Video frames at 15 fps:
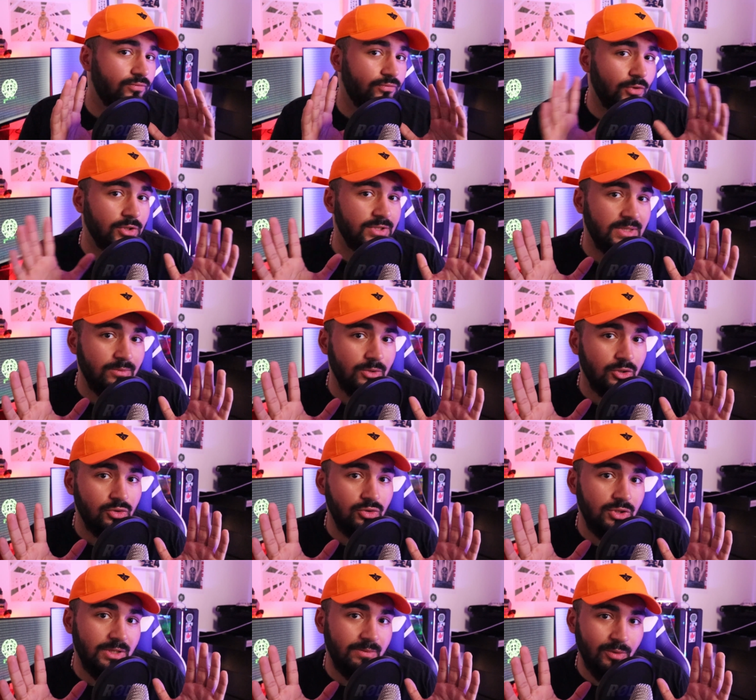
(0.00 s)
forcément
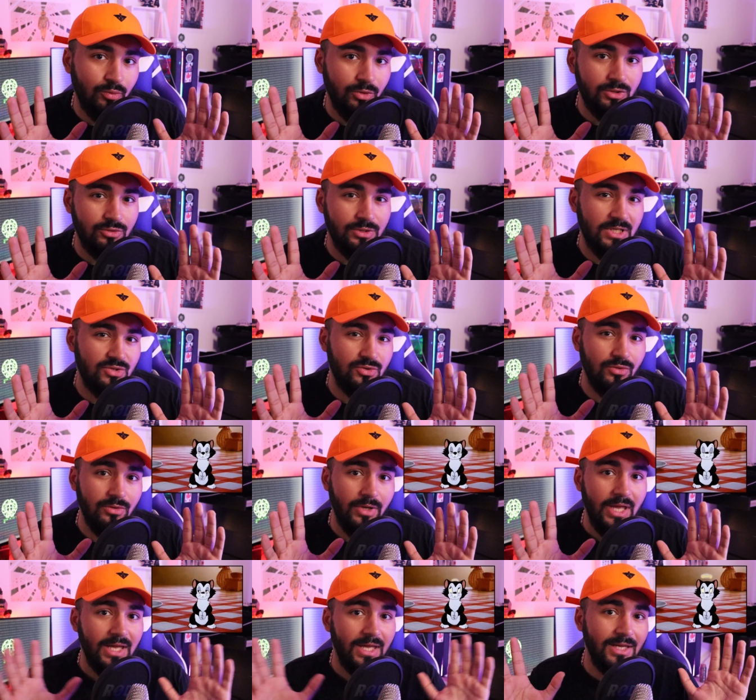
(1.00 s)
uniquement pour l'éducation,
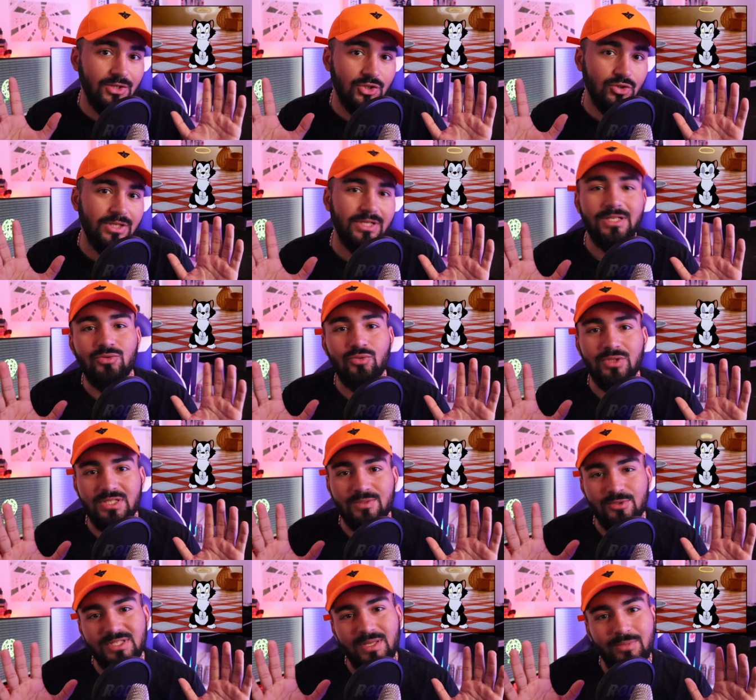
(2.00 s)
et je décline toute
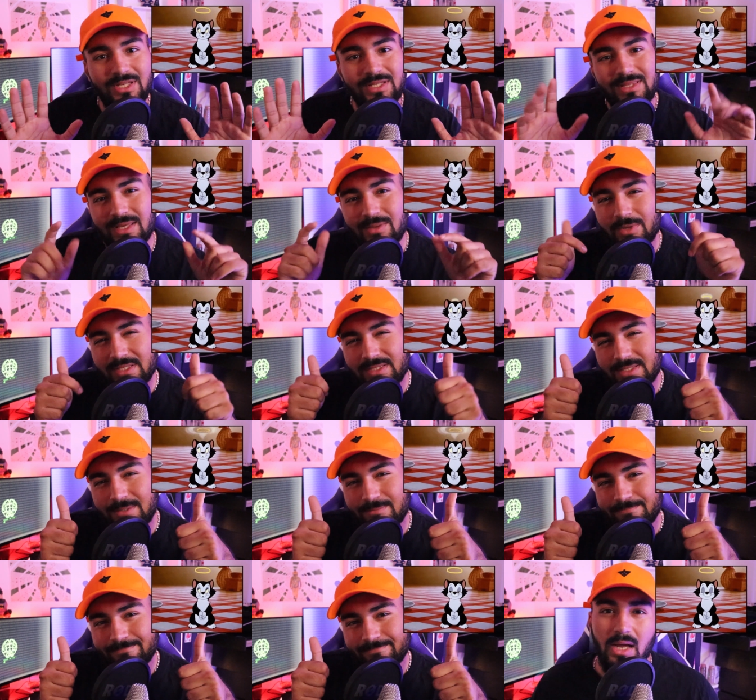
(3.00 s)
responsabilité,
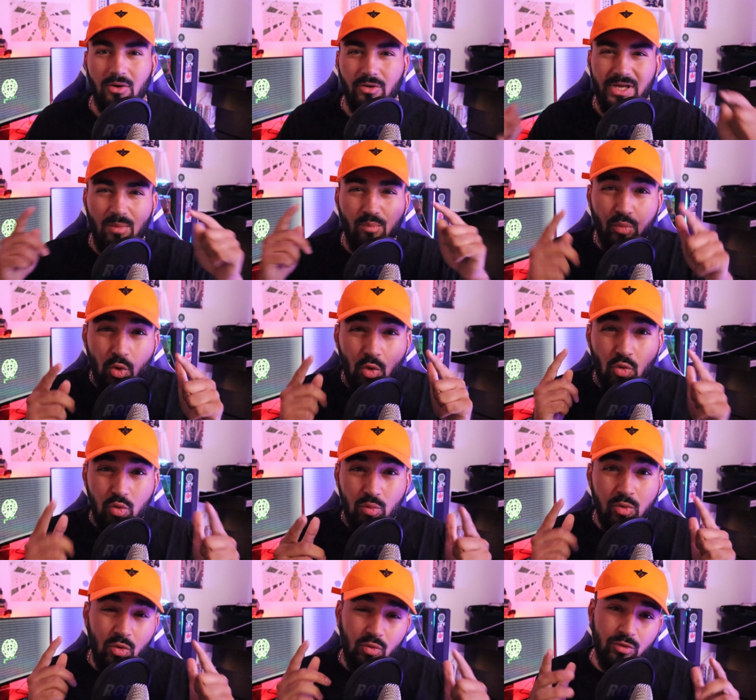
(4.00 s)
merci. Alors il y a
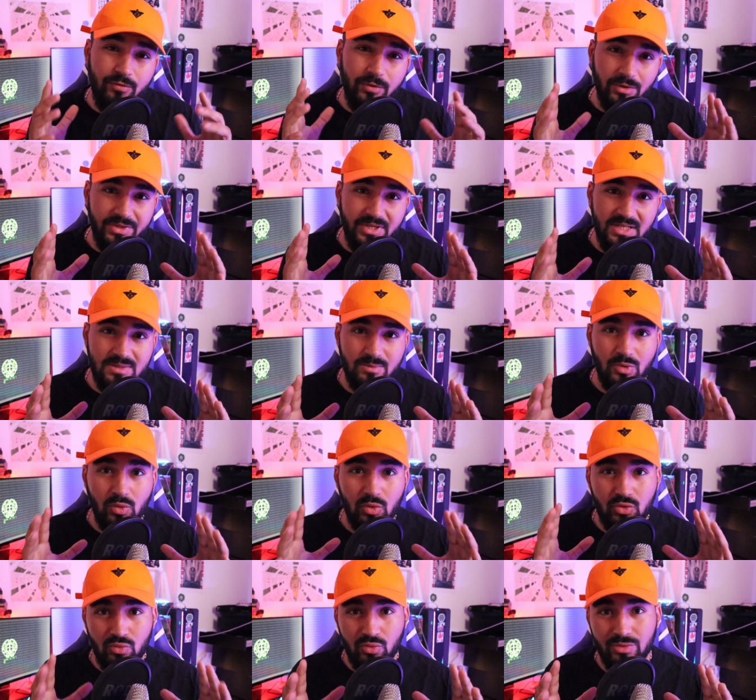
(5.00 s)
beaucoup beaucoup de fantasmes
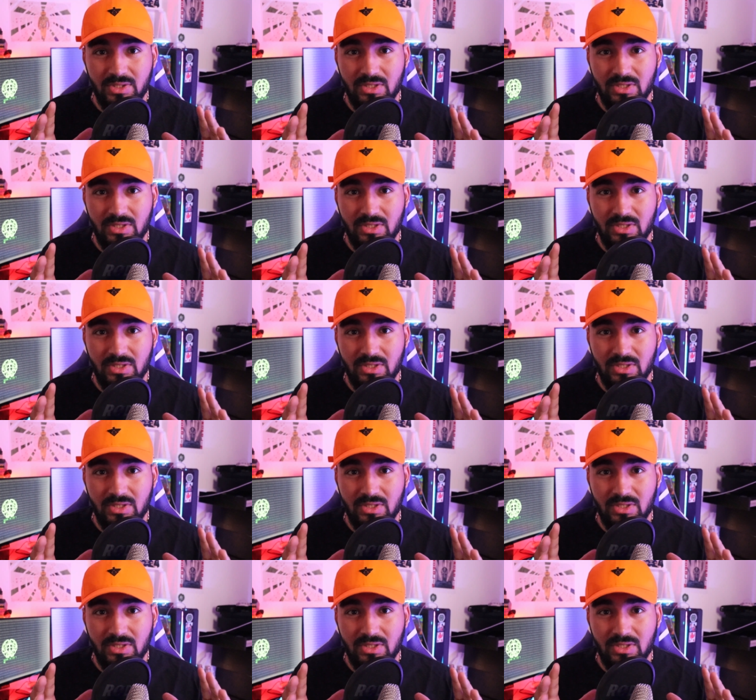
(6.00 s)
autour